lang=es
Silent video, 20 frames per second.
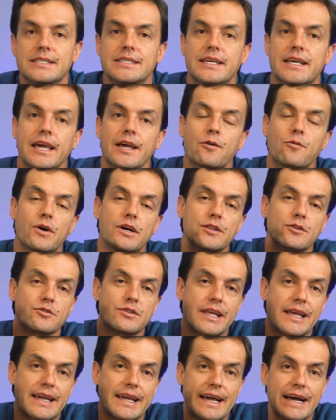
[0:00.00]
Así que cuando
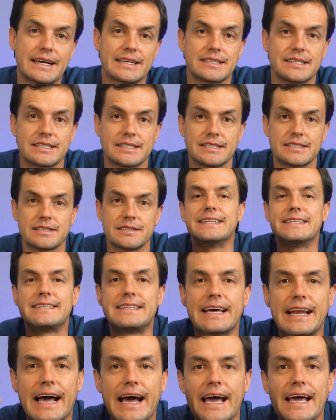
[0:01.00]
te casas,
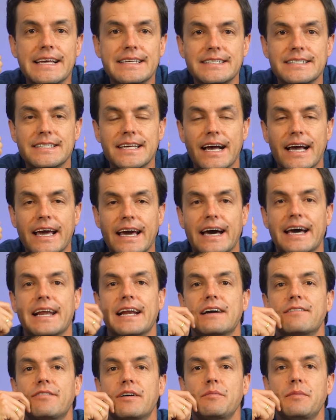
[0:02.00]
traes esa
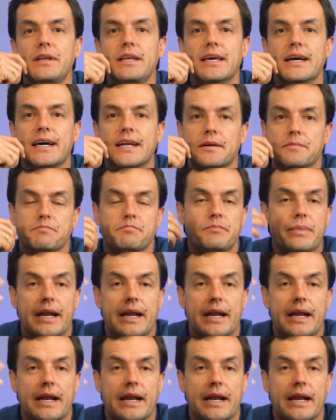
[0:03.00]
carga familiar